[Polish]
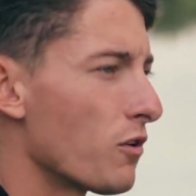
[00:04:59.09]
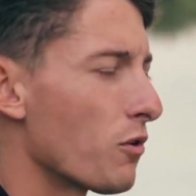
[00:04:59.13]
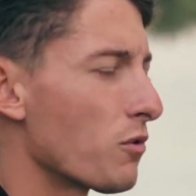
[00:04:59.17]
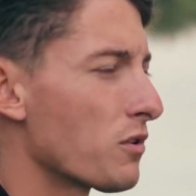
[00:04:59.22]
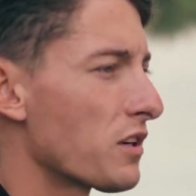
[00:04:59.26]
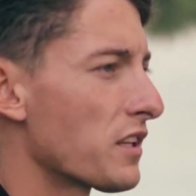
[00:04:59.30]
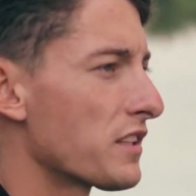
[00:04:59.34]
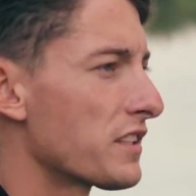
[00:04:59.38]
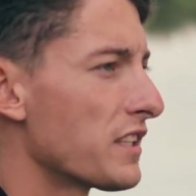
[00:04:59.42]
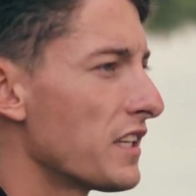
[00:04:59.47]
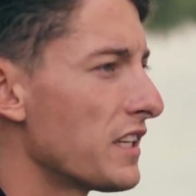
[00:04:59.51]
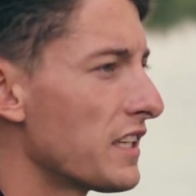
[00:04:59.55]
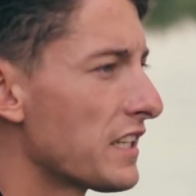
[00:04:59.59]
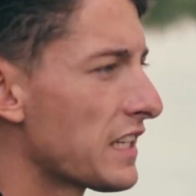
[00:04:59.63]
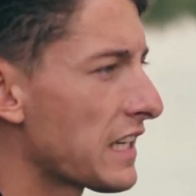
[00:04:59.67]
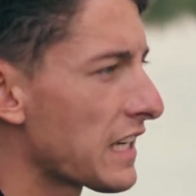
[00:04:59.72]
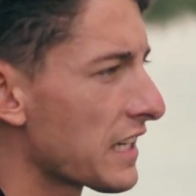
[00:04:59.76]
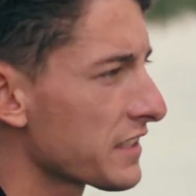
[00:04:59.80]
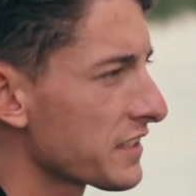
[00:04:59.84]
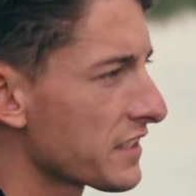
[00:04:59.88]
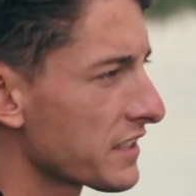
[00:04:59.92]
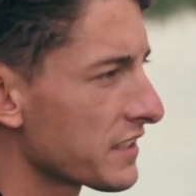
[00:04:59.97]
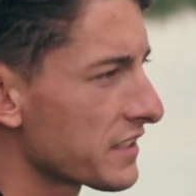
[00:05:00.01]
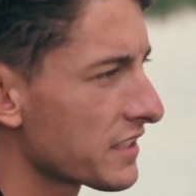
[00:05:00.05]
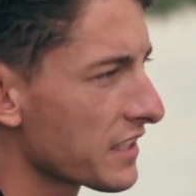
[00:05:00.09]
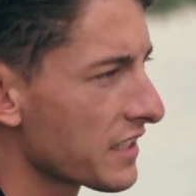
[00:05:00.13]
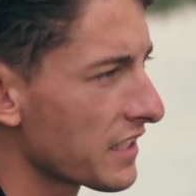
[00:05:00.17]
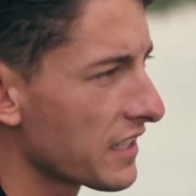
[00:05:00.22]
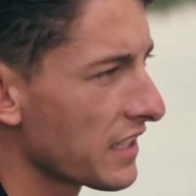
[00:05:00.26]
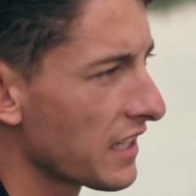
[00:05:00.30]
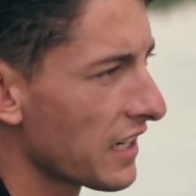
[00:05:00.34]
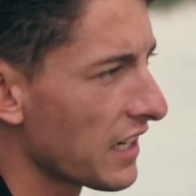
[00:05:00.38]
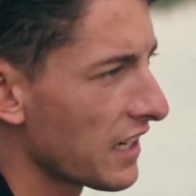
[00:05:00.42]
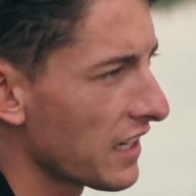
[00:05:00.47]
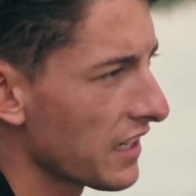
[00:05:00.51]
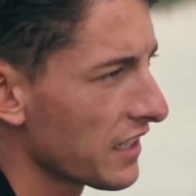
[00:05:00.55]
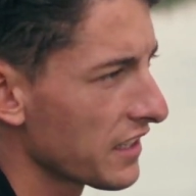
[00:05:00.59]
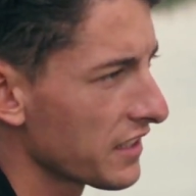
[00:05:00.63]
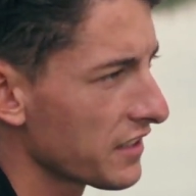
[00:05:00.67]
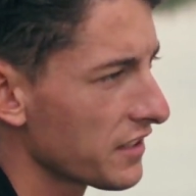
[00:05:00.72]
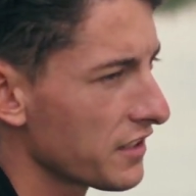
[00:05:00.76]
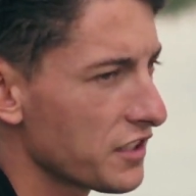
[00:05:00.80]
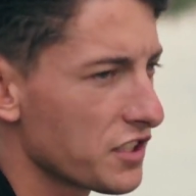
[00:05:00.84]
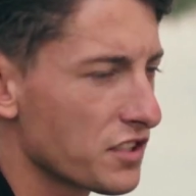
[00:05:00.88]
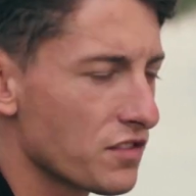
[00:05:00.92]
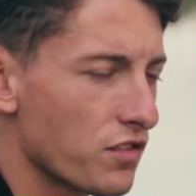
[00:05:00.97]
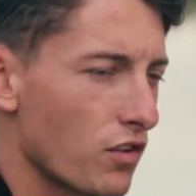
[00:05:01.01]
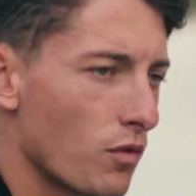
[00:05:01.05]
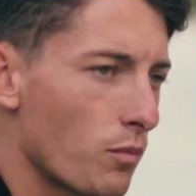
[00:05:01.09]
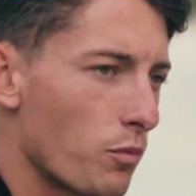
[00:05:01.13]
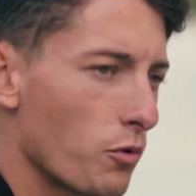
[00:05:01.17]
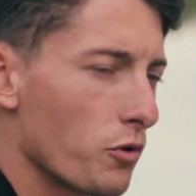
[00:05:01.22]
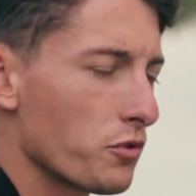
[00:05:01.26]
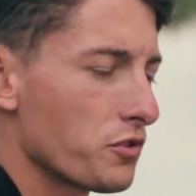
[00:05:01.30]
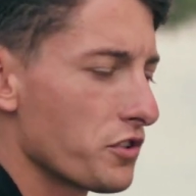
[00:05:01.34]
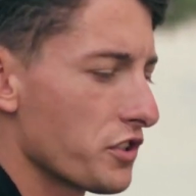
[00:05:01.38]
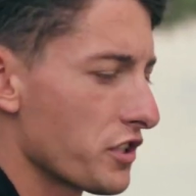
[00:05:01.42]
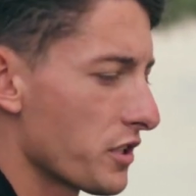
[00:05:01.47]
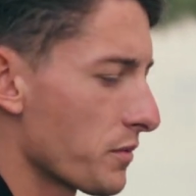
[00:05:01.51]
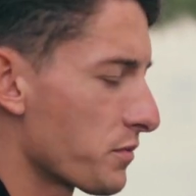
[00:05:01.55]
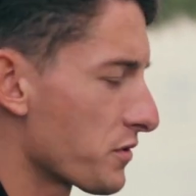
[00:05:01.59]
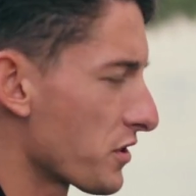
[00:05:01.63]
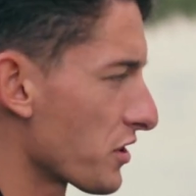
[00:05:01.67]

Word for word: ona delikatnie drga i swobodnie się